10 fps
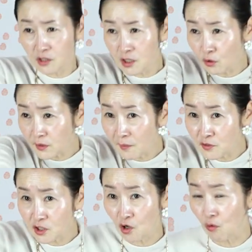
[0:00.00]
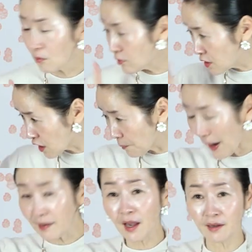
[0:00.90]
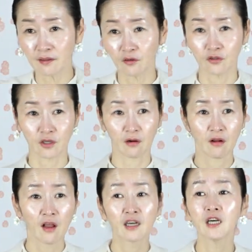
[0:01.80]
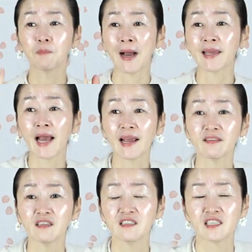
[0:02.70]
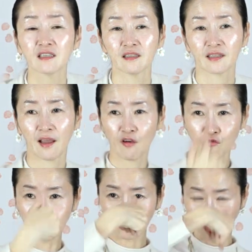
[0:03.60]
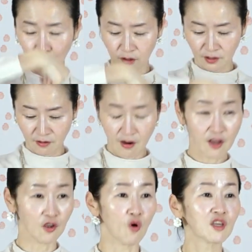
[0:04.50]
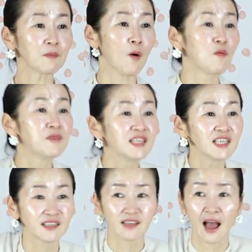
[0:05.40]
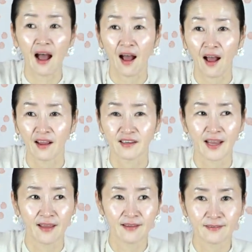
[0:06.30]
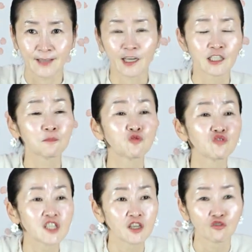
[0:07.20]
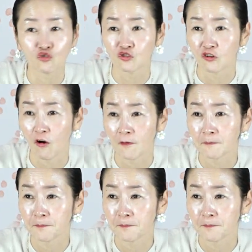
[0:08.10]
이것 때문이죠. 의식이 밖에가 있는 거죠. 그 밖에가 있는 의식을 이렇게 훅 돌려서 여기 범인이 있다. 이렇게 딱 집중시켜 주는 거.